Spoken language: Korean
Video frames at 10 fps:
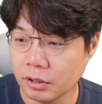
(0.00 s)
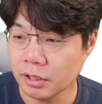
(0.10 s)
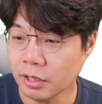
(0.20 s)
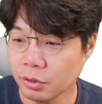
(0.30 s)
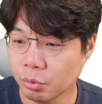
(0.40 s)

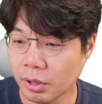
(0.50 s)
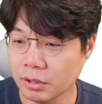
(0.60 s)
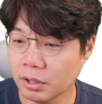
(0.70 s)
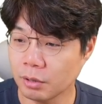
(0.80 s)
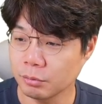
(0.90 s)
일하려고
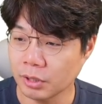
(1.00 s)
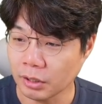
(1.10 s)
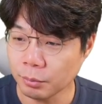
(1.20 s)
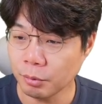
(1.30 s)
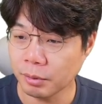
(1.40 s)
하는 사람은
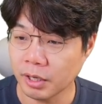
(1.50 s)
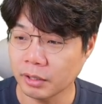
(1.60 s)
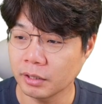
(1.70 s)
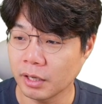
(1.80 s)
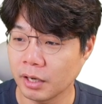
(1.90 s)
다섯 명밖에
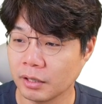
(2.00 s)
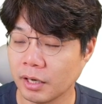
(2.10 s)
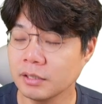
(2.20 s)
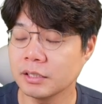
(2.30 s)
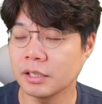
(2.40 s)
안 된다
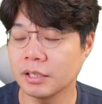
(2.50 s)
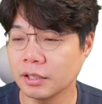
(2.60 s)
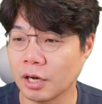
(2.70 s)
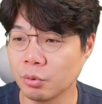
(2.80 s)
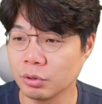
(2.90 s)
라는
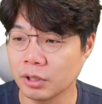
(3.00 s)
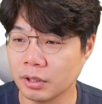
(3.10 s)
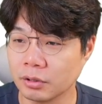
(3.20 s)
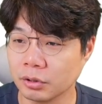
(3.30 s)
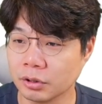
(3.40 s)
이야기가 나오고
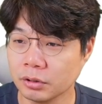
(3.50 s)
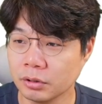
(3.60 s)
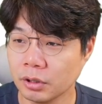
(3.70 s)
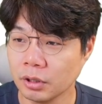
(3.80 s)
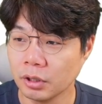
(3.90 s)
있다는 거죠.